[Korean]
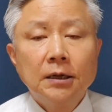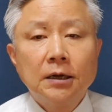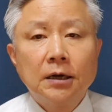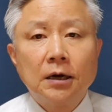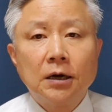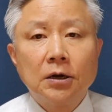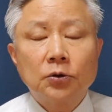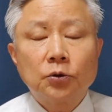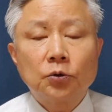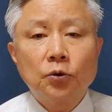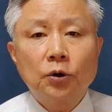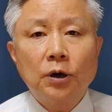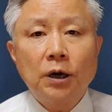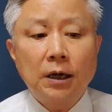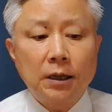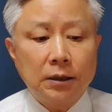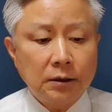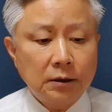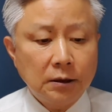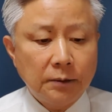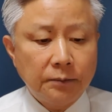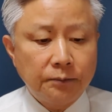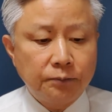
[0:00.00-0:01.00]
어,
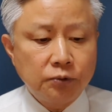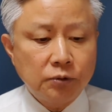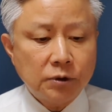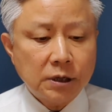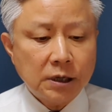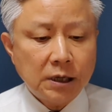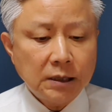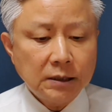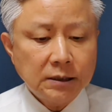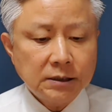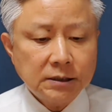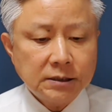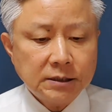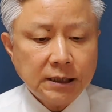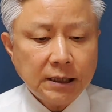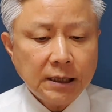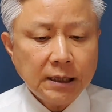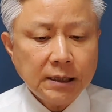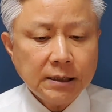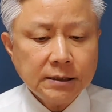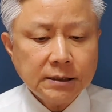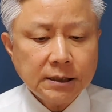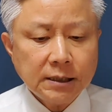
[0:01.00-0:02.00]
또한 북한
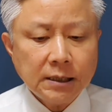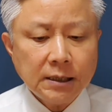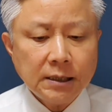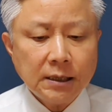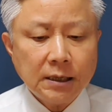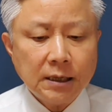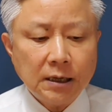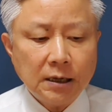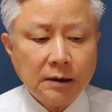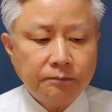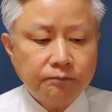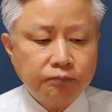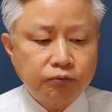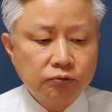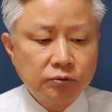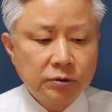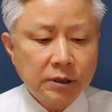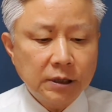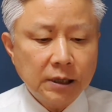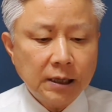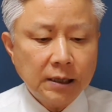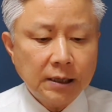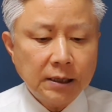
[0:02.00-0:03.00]
체제가
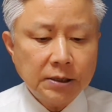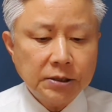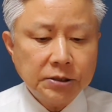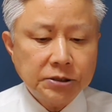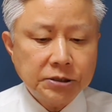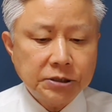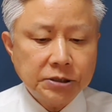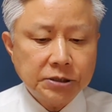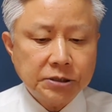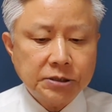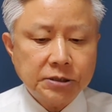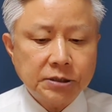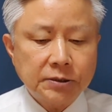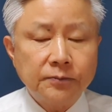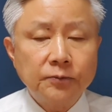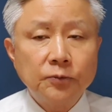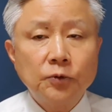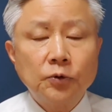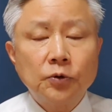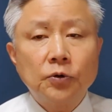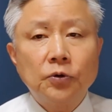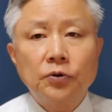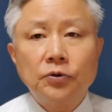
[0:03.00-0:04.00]
붕괴되는
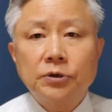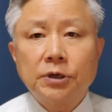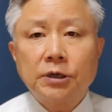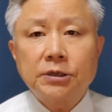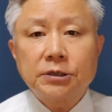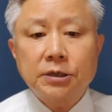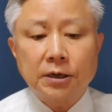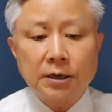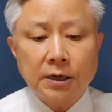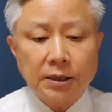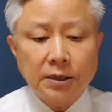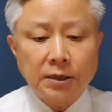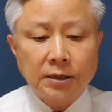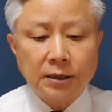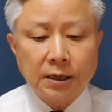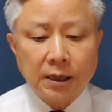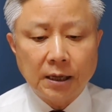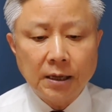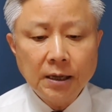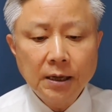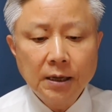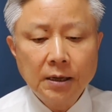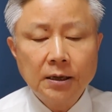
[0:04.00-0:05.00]
시점도 예측을
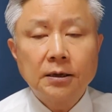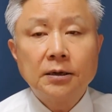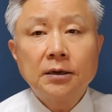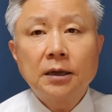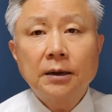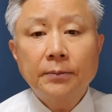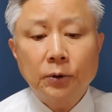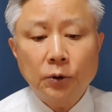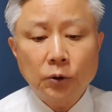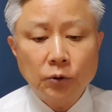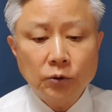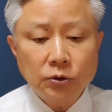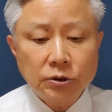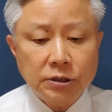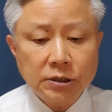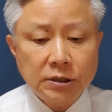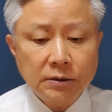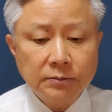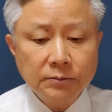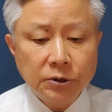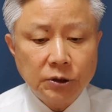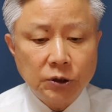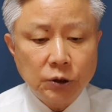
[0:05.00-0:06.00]
했는데 그게 바로
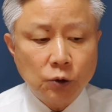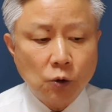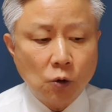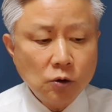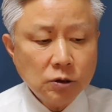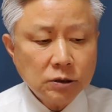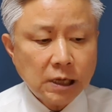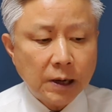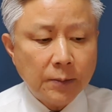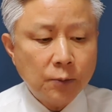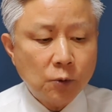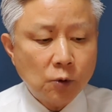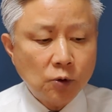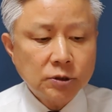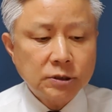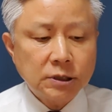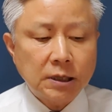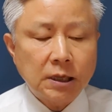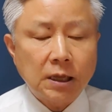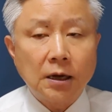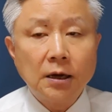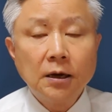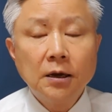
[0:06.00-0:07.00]
지금 2030
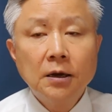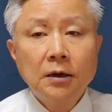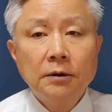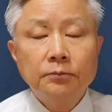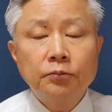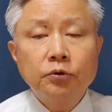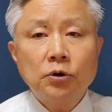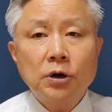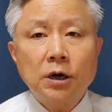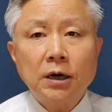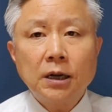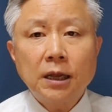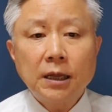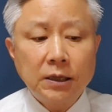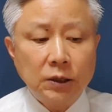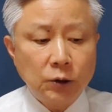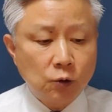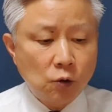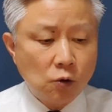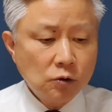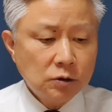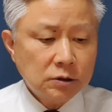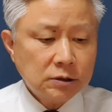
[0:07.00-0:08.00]
세대 북한의
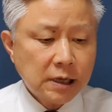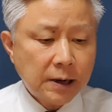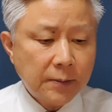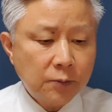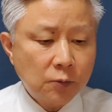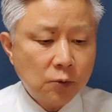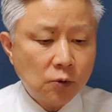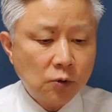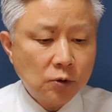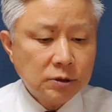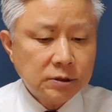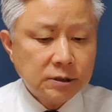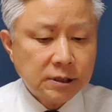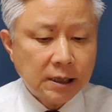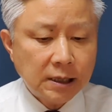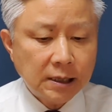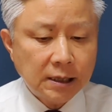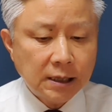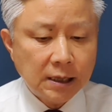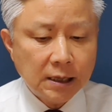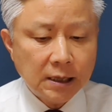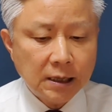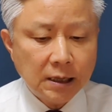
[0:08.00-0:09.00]
2030
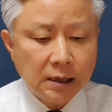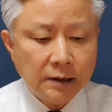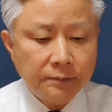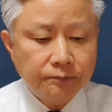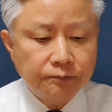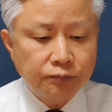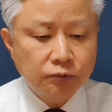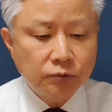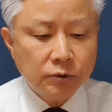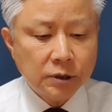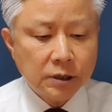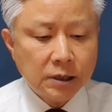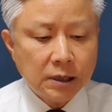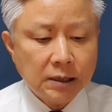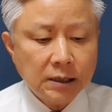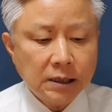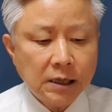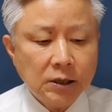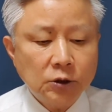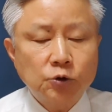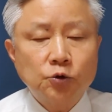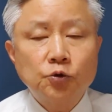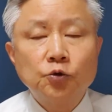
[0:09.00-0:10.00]
세대가
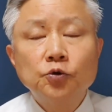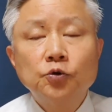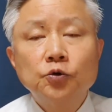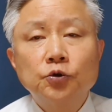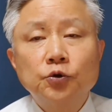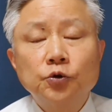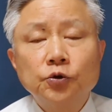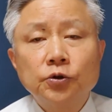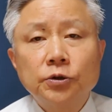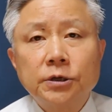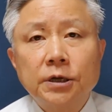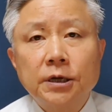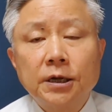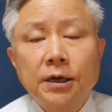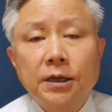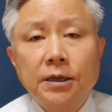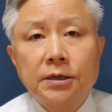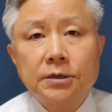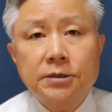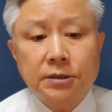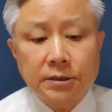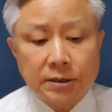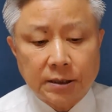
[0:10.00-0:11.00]
북한의 중추 세력
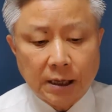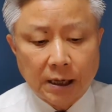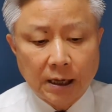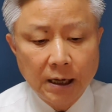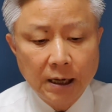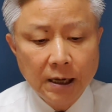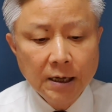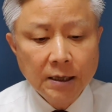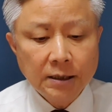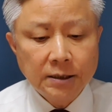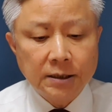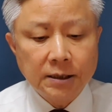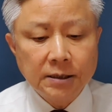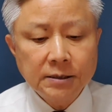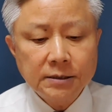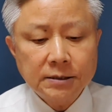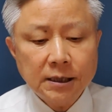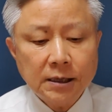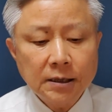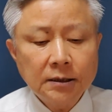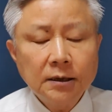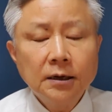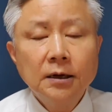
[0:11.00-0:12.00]
됐을 때 더
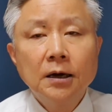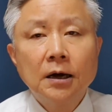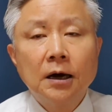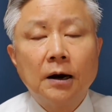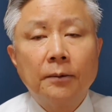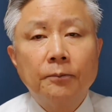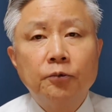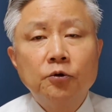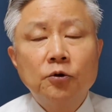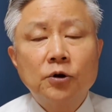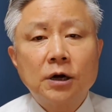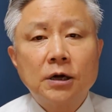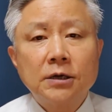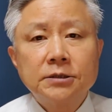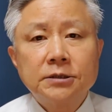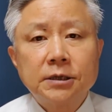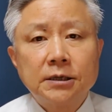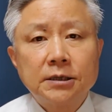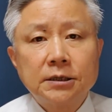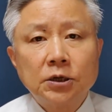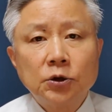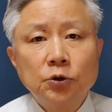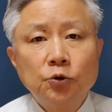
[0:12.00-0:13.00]
이상 아, 북한
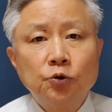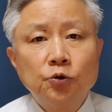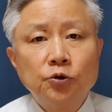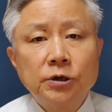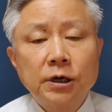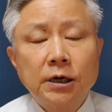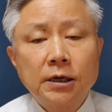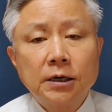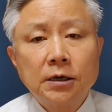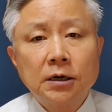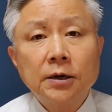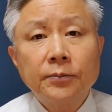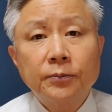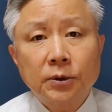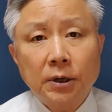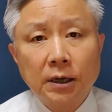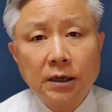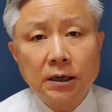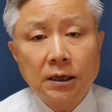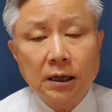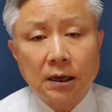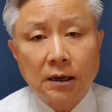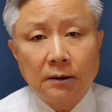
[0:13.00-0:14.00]
체제는 유지하기
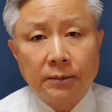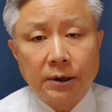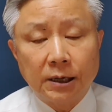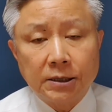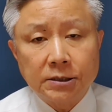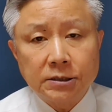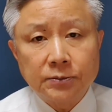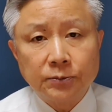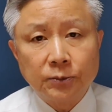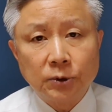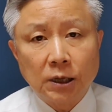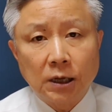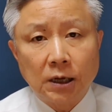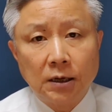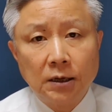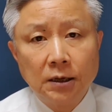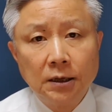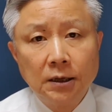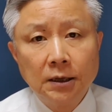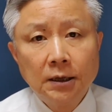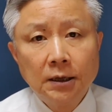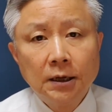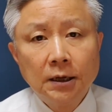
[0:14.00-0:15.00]
어렵다 이렇게 말했습니다
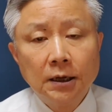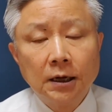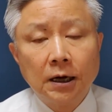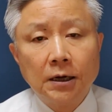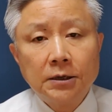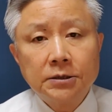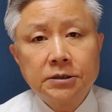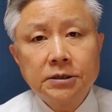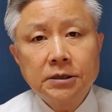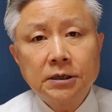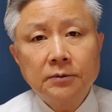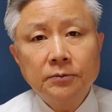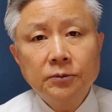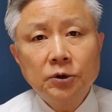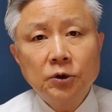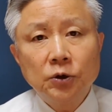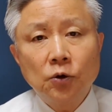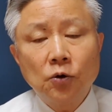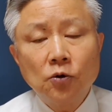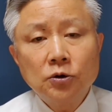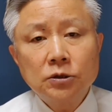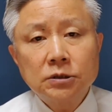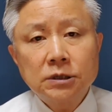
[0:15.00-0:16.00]
아, 지금
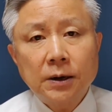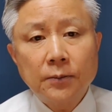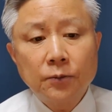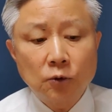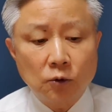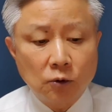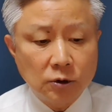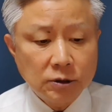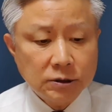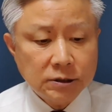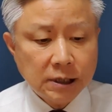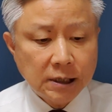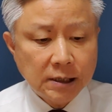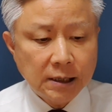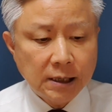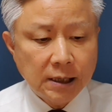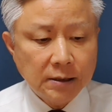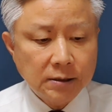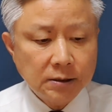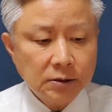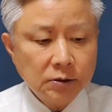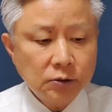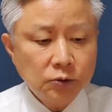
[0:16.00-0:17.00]
2030
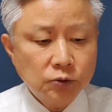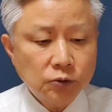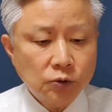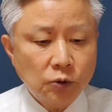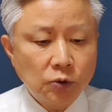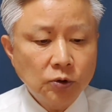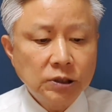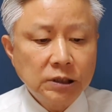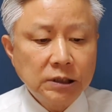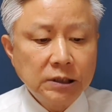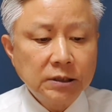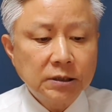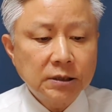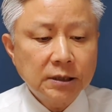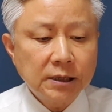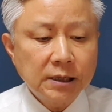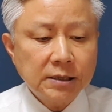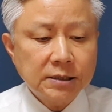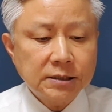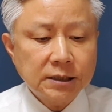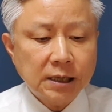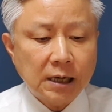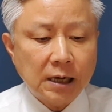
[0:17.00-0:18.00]
세대는 주로
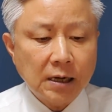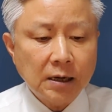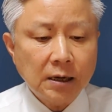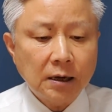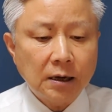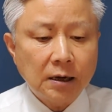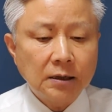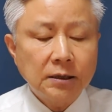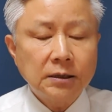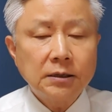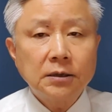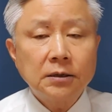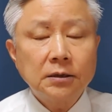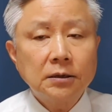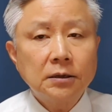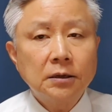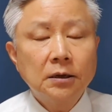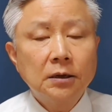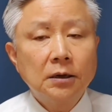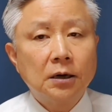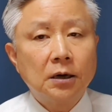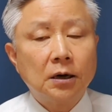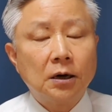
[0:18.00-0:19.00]
인터넷이나 아, 이런
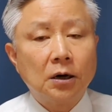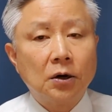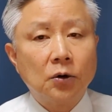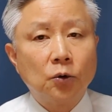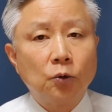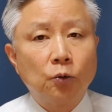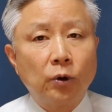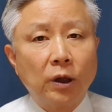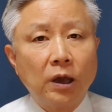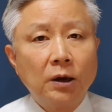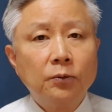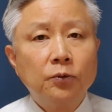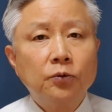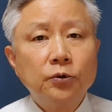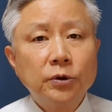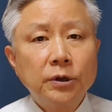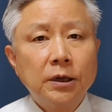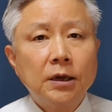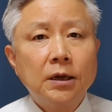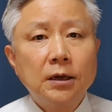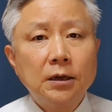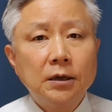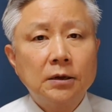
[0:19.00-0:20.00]
어,
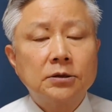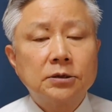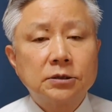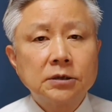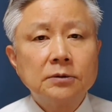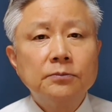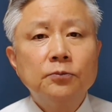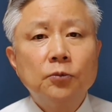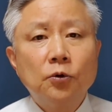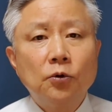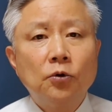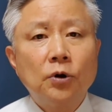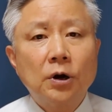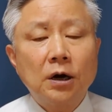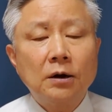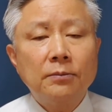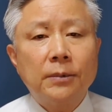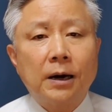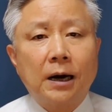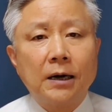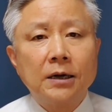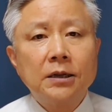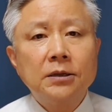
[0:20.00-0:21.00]
외부의
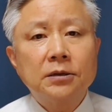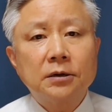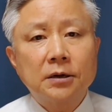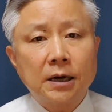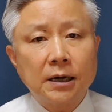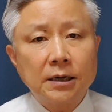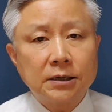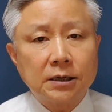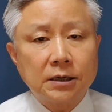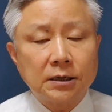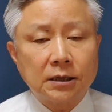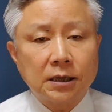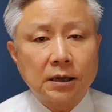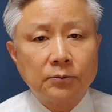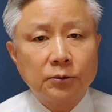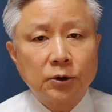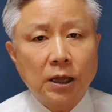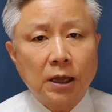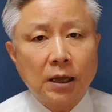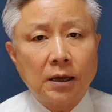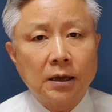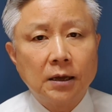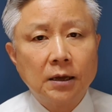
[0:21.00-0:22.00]
정보가 많이 들어가 있기
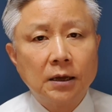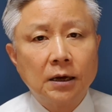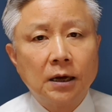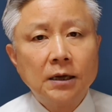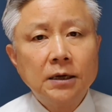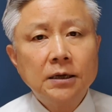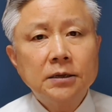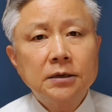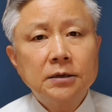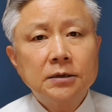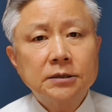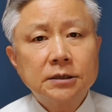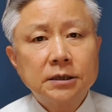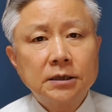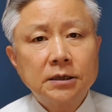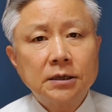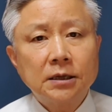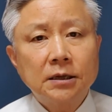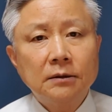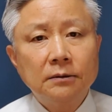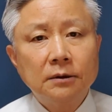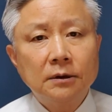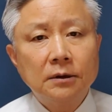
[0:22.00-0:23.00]
때문에 이들
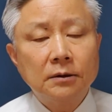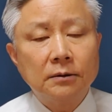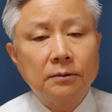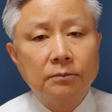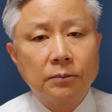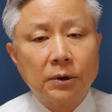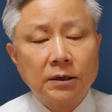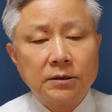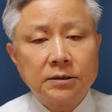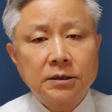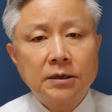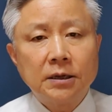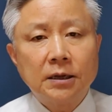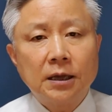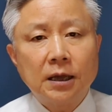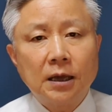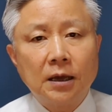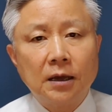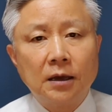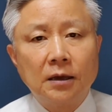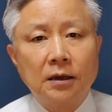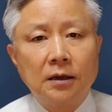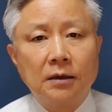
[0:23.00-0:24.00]
세력이
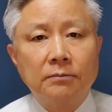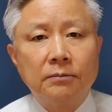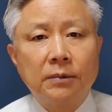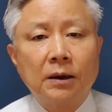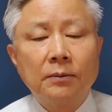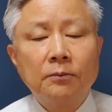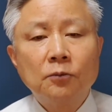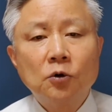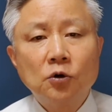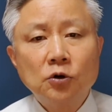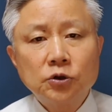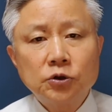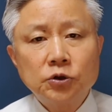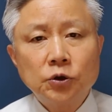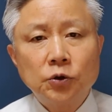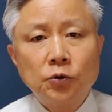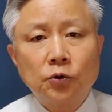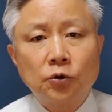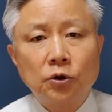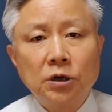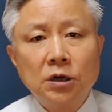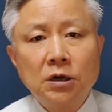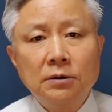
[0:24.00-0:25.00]
세력의 예,
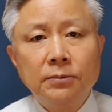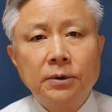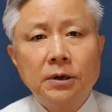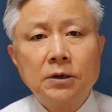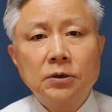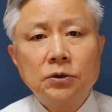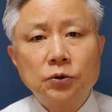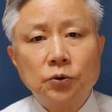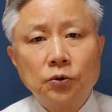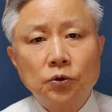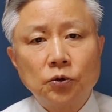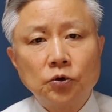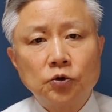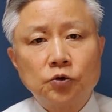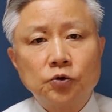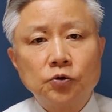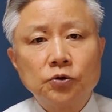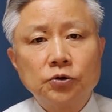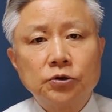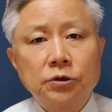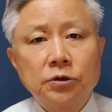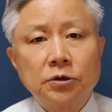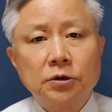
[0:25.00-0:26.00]
맹목적으로 일방적으로
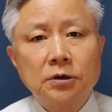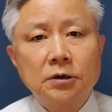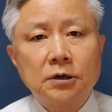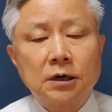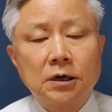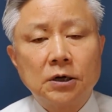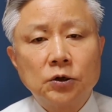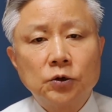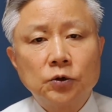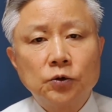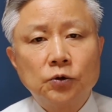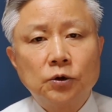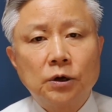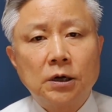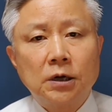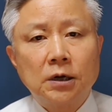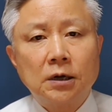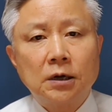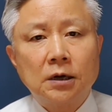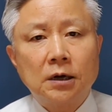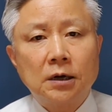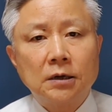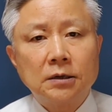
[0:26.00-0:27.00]
충성을
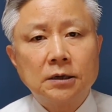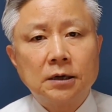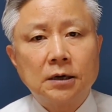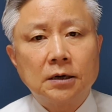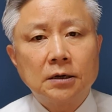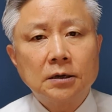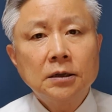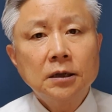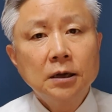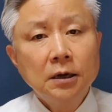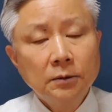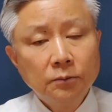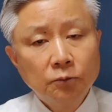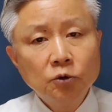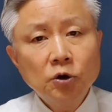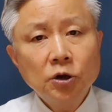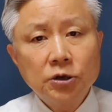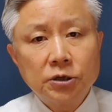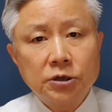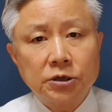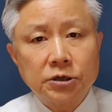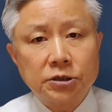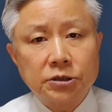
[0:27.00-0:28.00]
강요하다가는
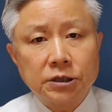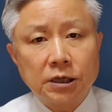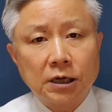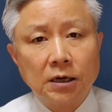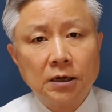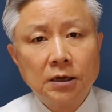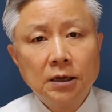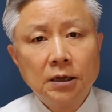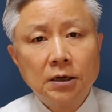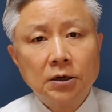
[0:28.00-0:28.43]
무너질 것이다.